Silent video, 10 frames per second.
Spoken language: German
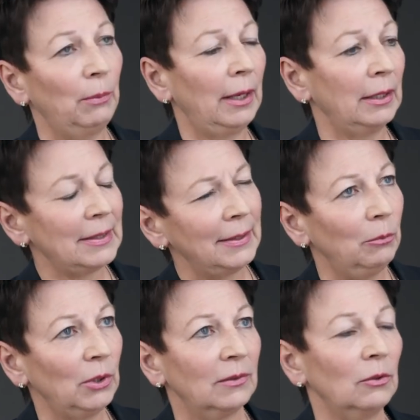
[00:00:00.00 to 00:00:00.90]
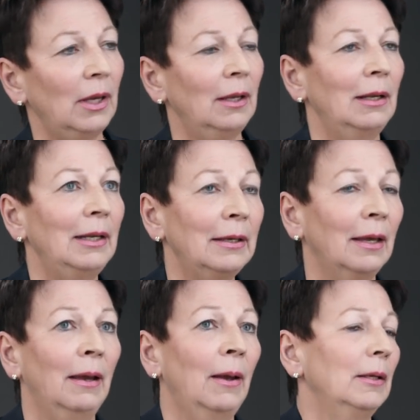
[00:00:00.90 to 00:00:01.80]
bei einer CeBIT so ähnlich,
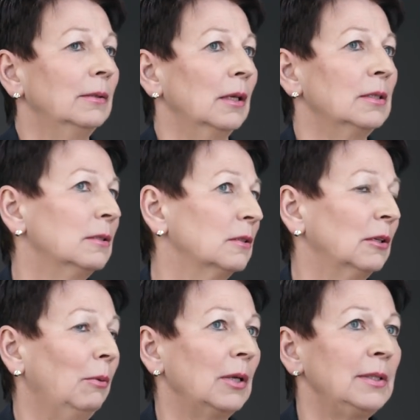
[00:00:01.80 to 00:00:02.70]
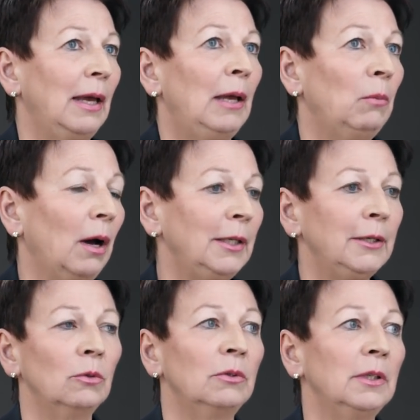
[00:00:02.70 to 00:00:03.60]
das ist quasi
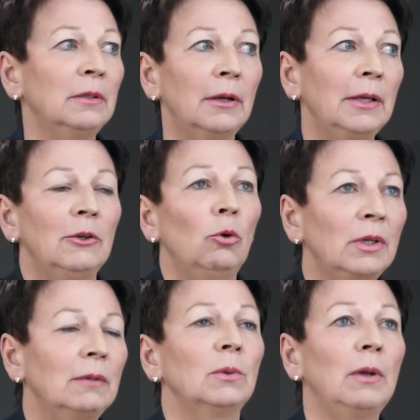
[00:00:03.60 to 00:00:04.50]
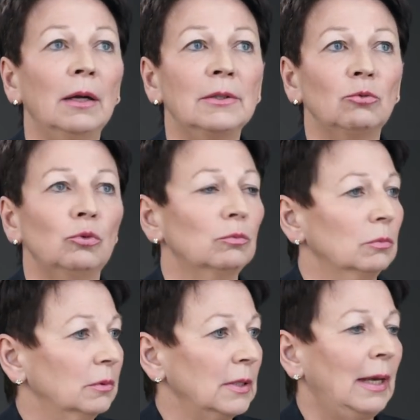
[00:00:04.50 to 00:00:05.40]
einmalig und in der Region nahezu
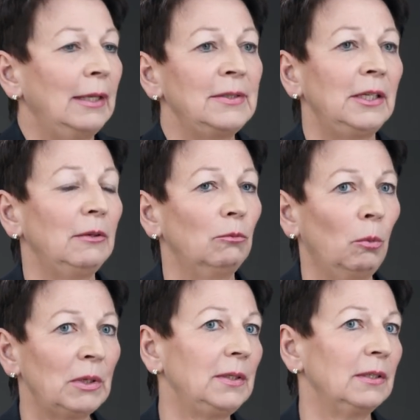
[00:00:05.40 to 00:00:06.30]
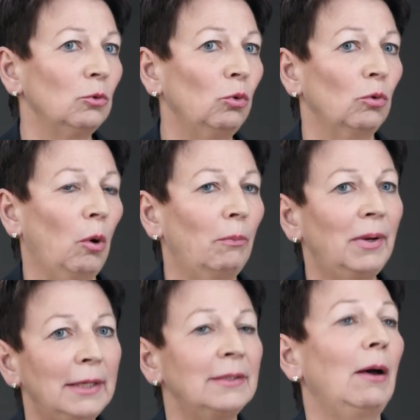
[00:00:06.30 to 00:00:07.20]
das Einzige, wo man sich so
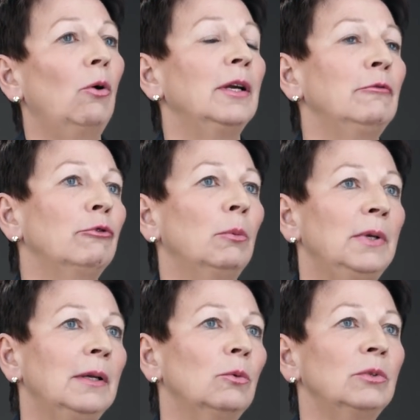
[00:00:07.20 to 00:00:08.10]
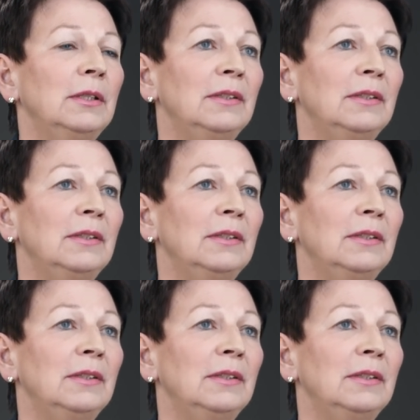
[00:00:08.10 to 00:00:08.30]
komplett auch informieren und die